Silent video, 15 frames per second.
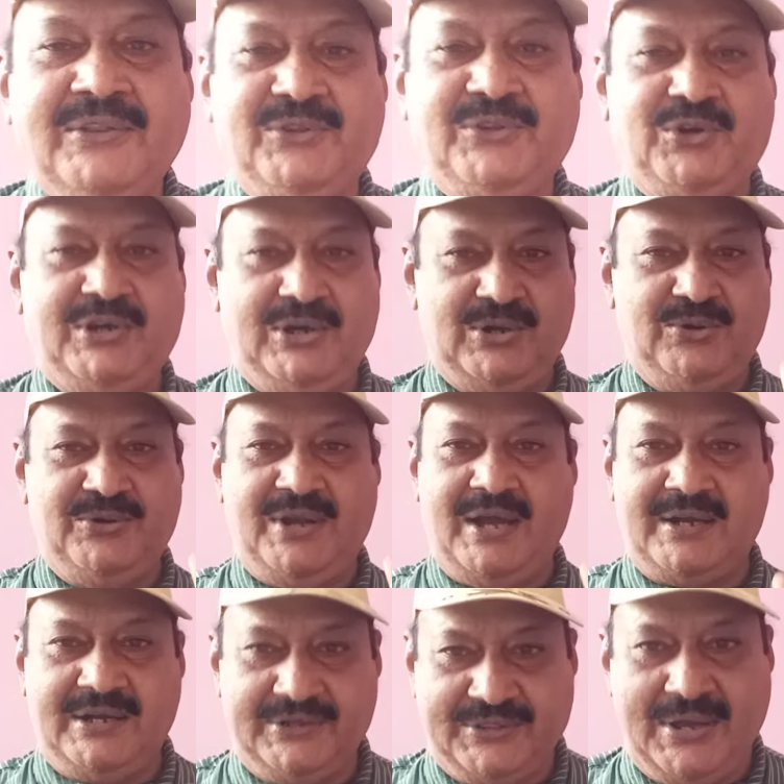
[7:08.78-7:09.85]
तो करोना
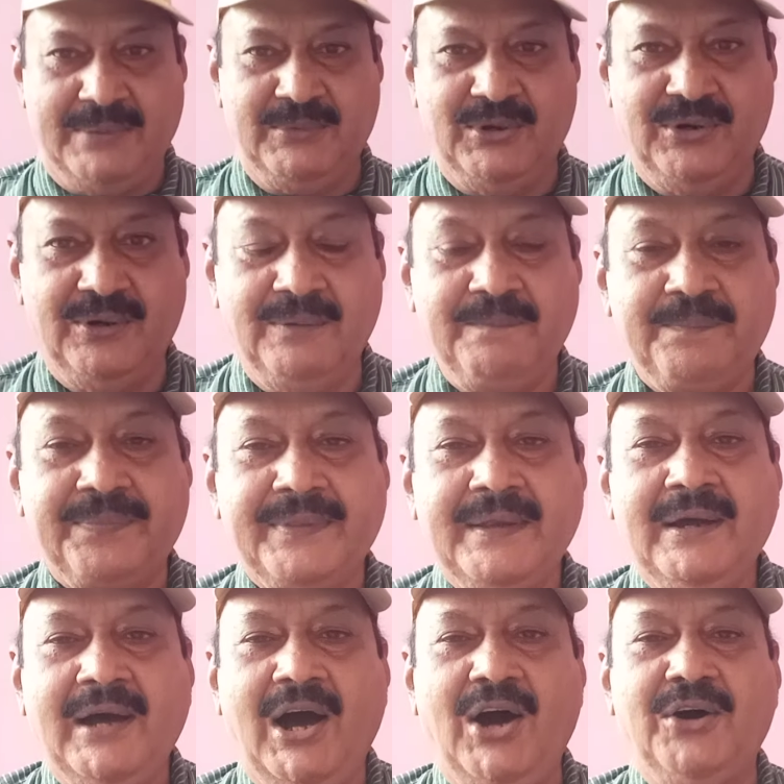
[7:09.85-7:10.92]
ख़त्म हो
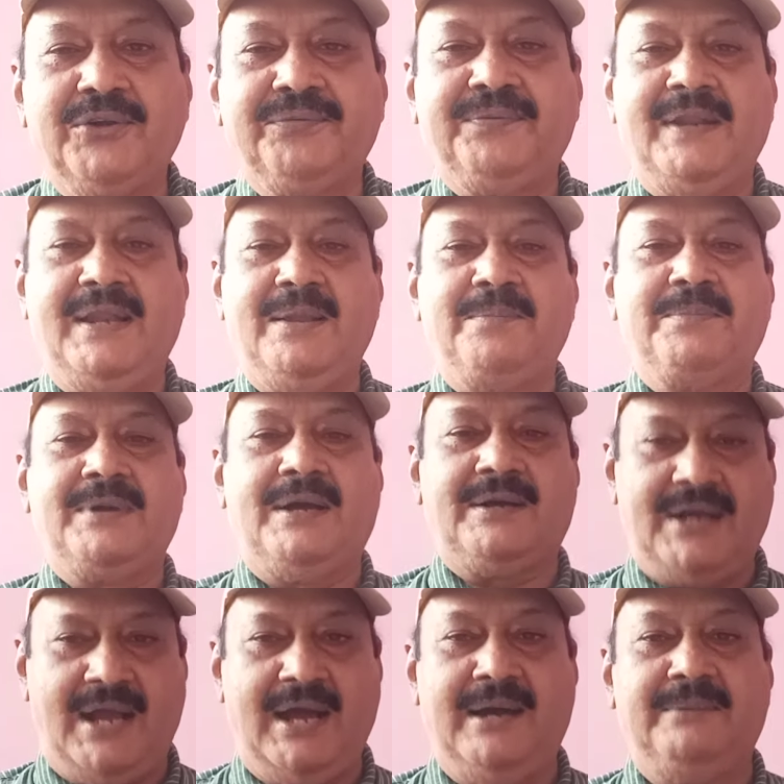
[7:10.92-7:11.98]
और फिल्म का
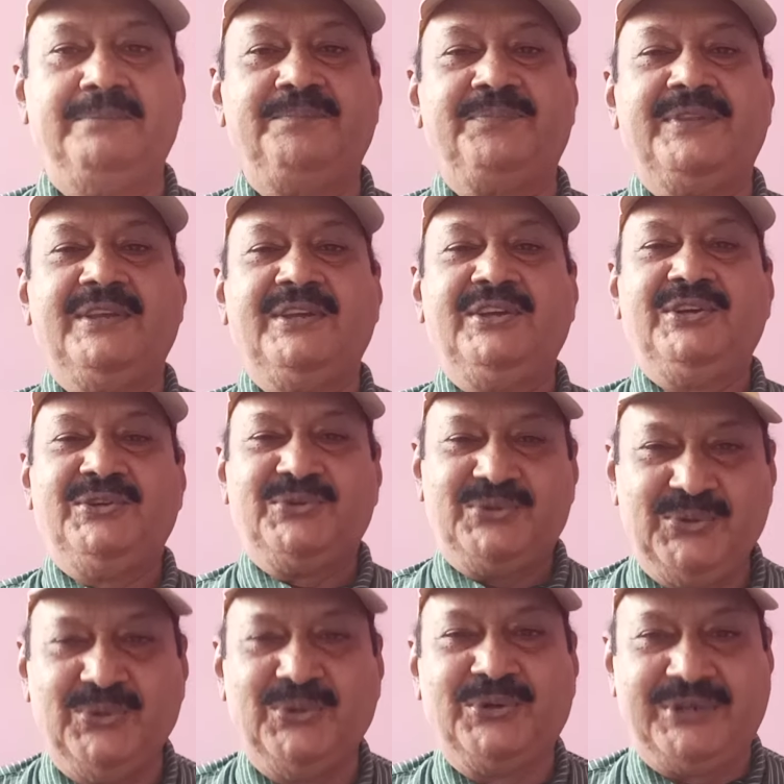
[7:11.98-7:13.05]
काम
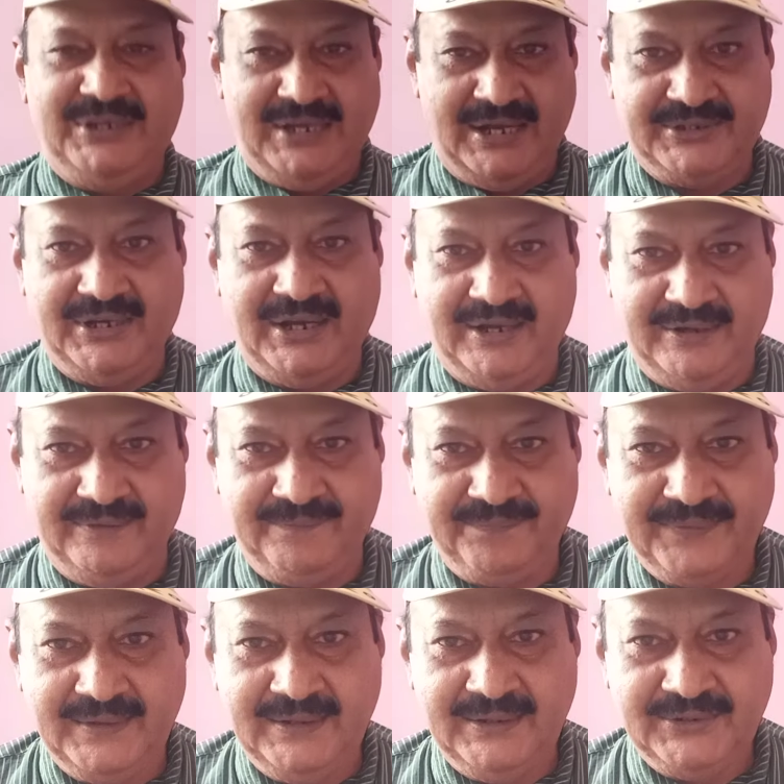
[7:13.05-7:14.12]
शुरू किया जाए
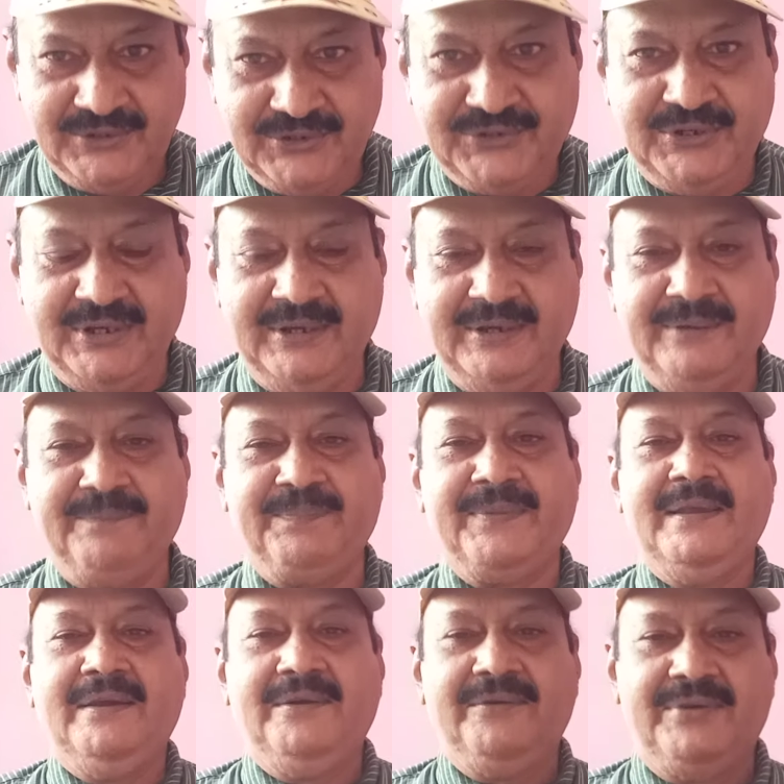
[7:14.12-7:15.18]
जिससे
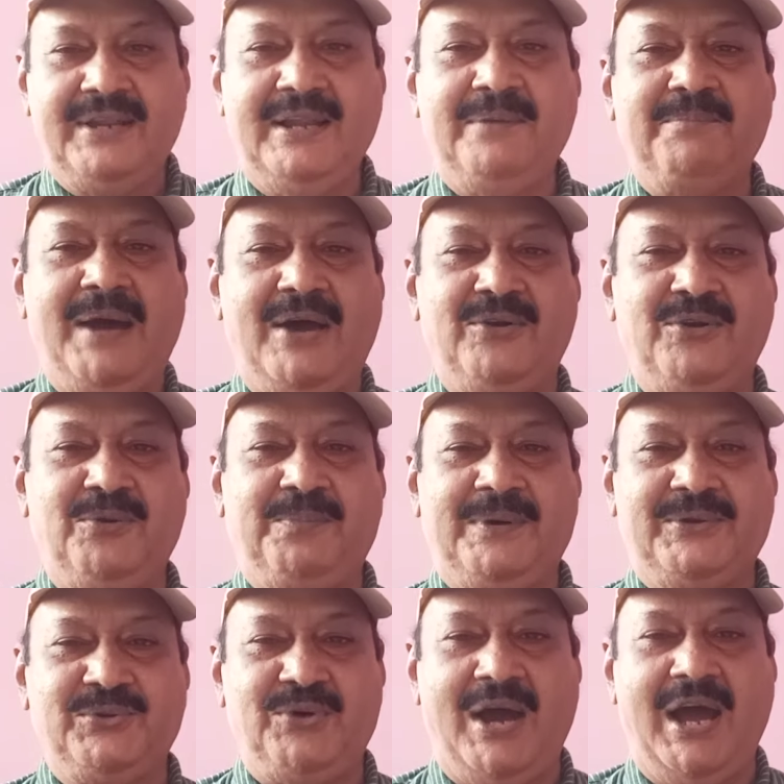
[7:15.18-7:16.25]
फिल्म वालों
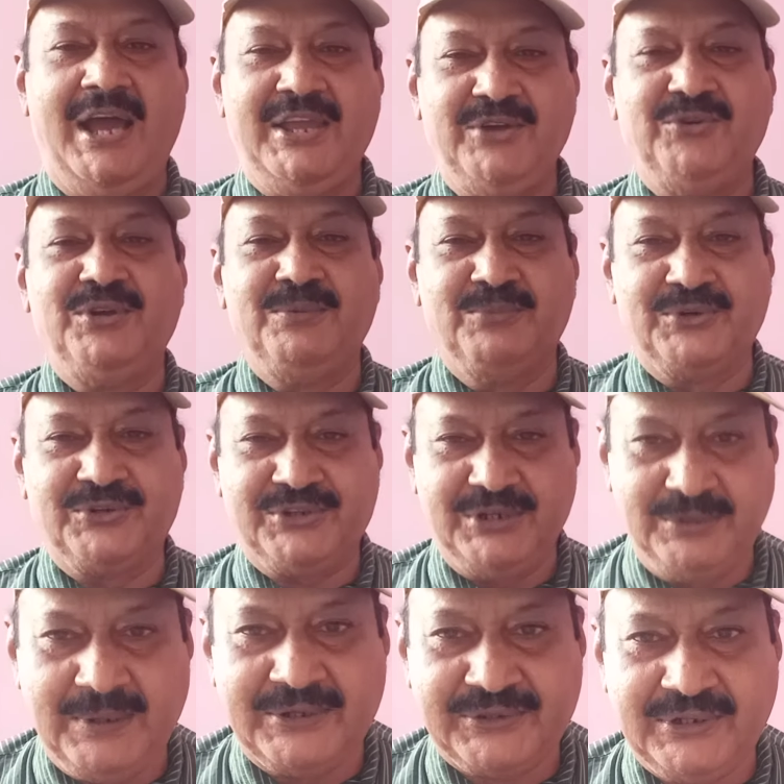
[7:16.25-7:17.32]
पर जो आई हुई
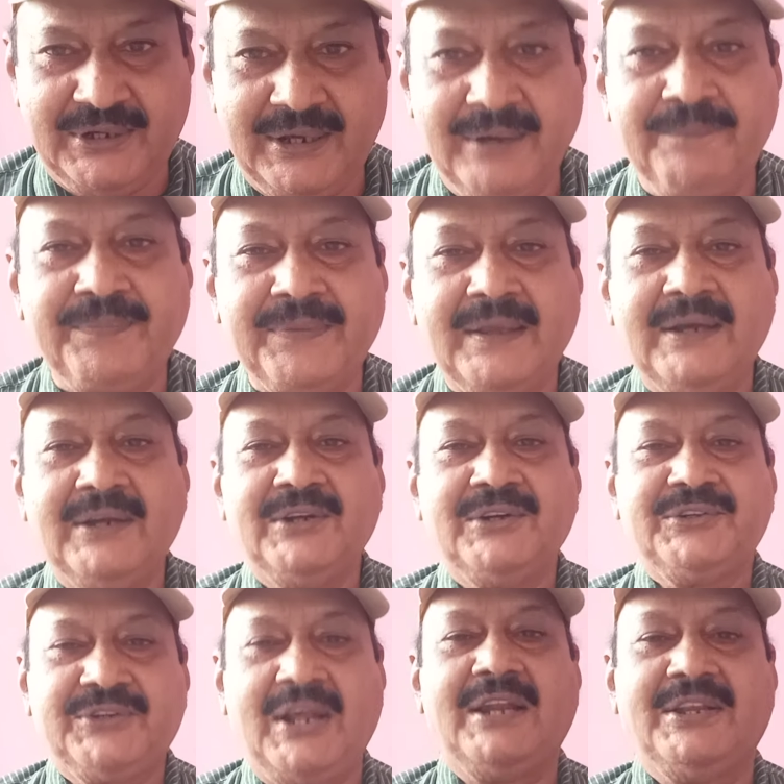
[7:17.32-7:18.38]
मुसीबत है
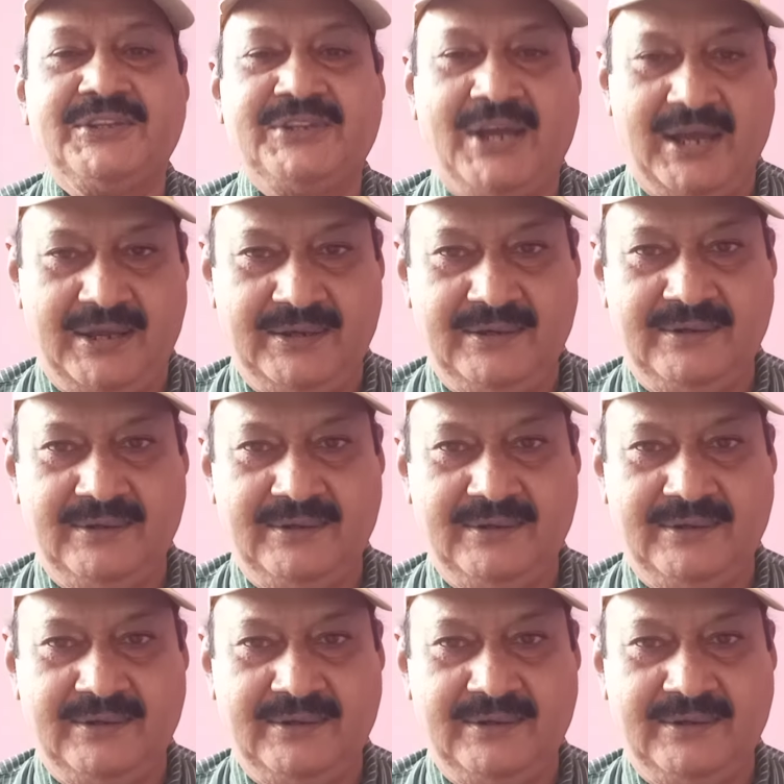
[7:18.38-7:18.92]
टल जाए